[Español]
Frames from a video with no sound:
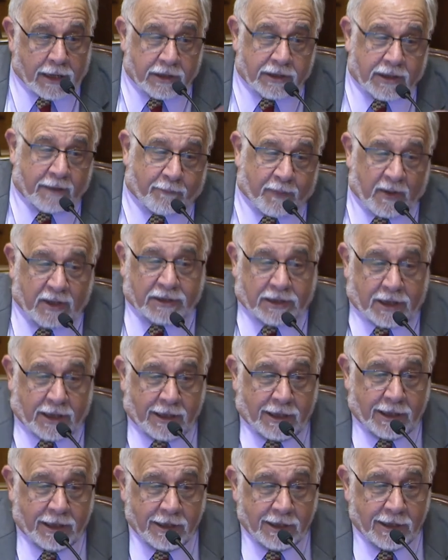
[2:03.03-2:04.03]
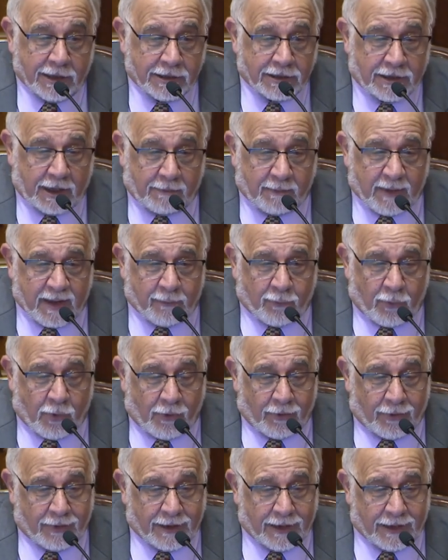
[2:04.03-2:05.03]
y depende del
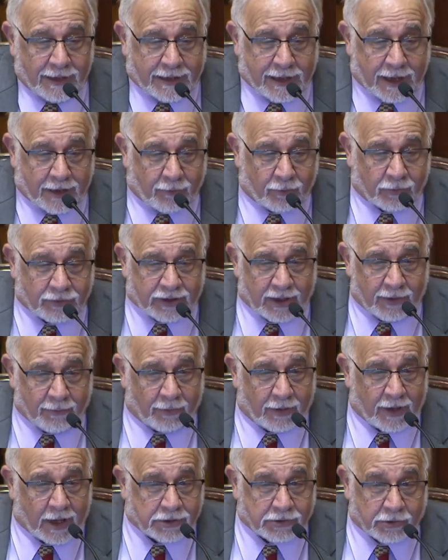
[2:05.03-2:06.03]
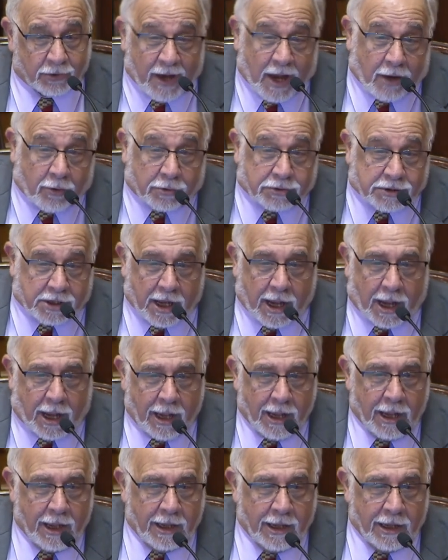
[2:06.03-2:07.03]
mismo Ejecutivo Nacional, o sea,
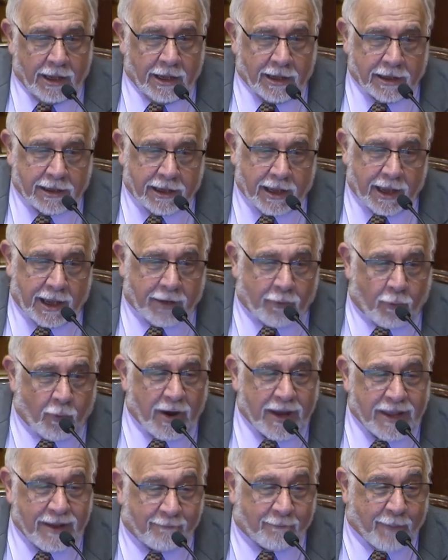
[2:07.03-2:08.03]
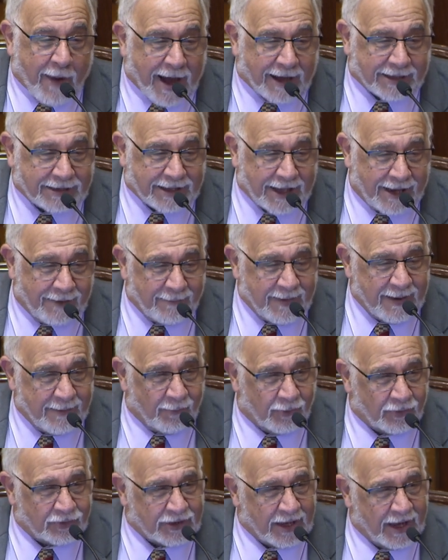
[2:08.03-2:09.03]
que es juez y parte al
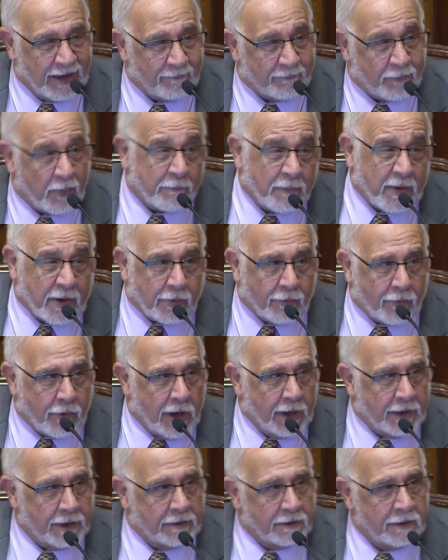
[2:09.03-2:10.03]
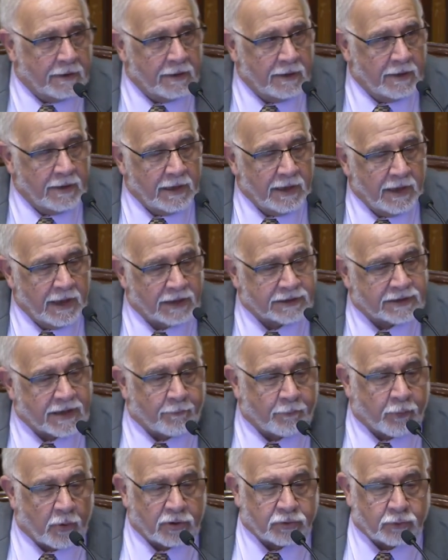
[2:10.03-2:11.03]
mismo tiempo. Pero bueno,
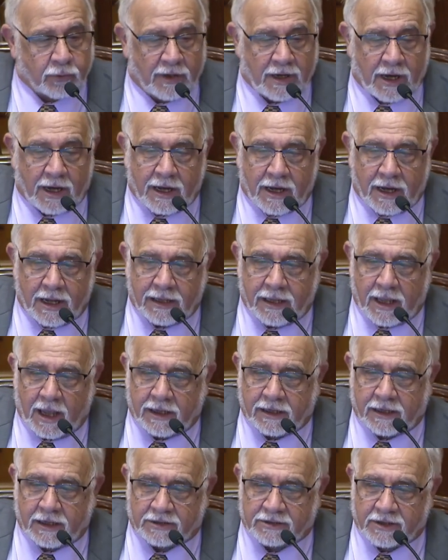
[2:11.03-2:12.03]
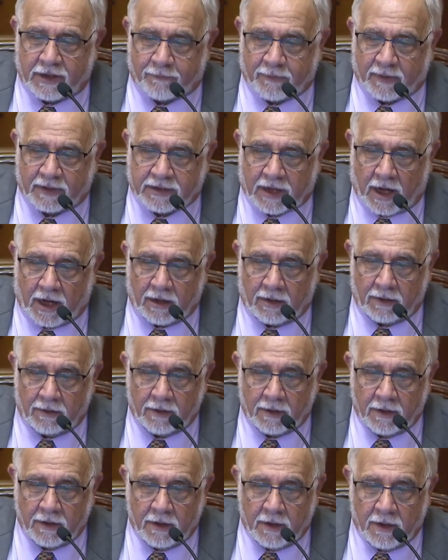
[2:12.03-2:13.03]
está puesto en la ley y hay que respetarlo.
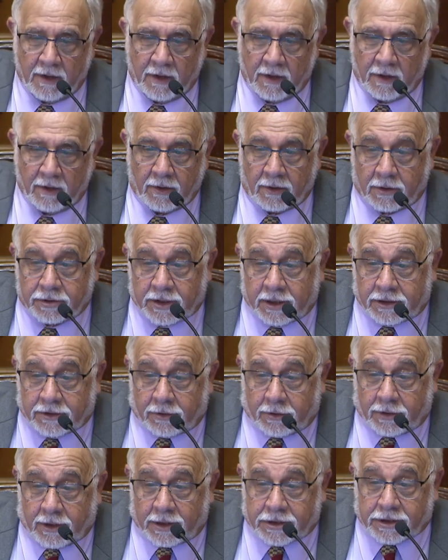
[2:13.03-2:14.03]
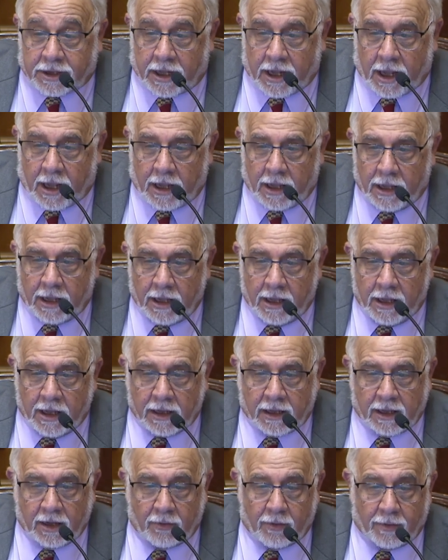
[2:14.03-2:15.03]
Grosito decía
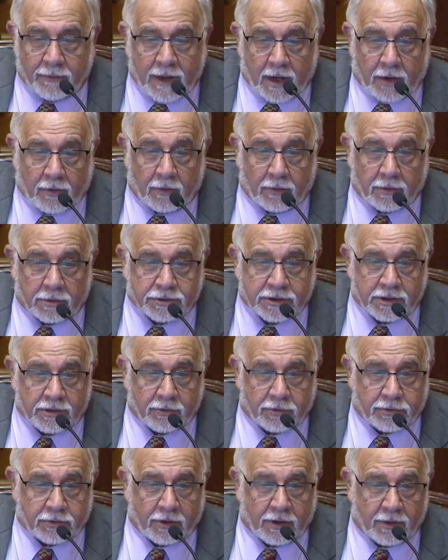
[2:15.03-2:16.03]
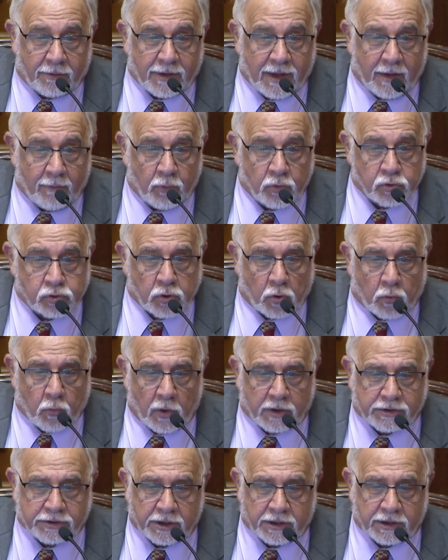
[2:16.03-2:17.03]
que no había conocido todavía muchos
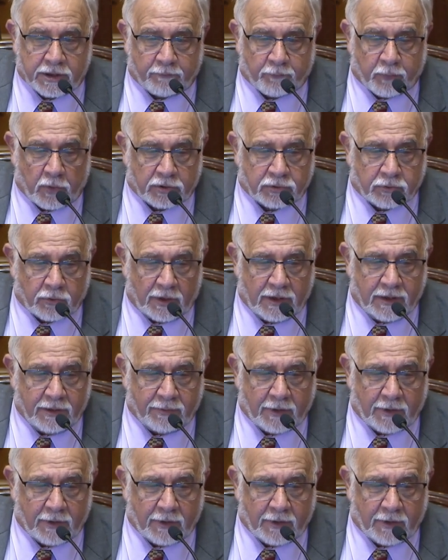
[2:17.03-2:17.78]
jueces dispuestos